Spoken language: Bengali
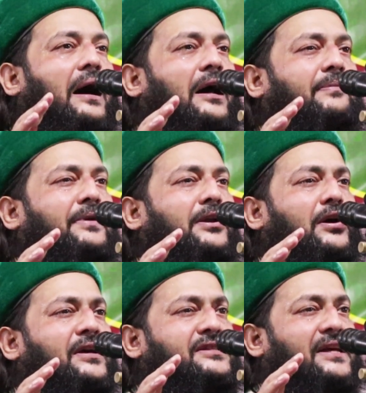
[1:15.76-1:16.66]
আর
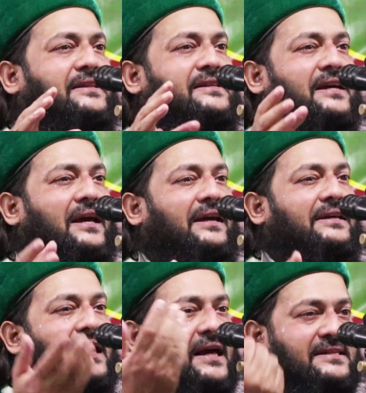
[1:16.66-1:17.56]
বিনয়ের সাথে যে
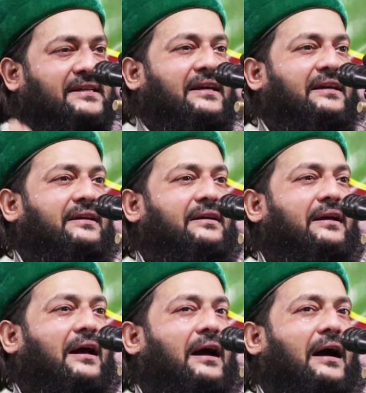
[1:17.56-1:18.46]
এগিয়ে আসে
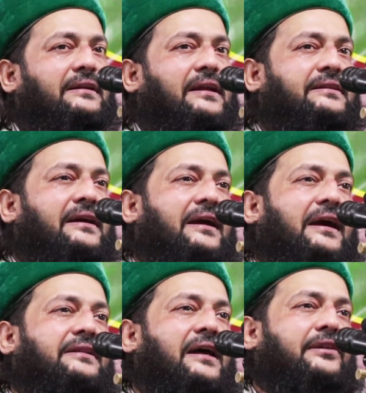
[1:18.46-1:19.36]
আল্লাহ তাকে
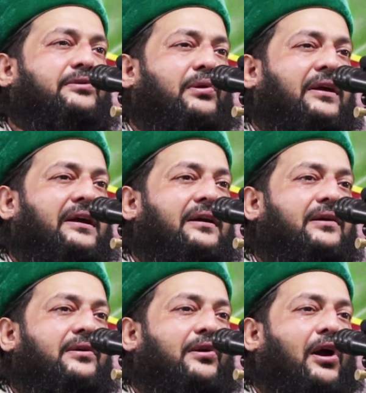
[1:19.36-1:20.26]
হেদায়ত করে
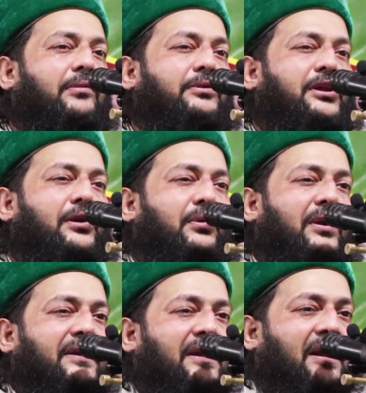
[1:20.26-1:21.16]
রহমতের
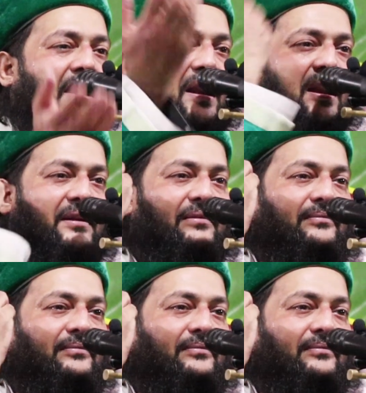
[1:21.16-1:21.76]
কোলে টেনে নেয়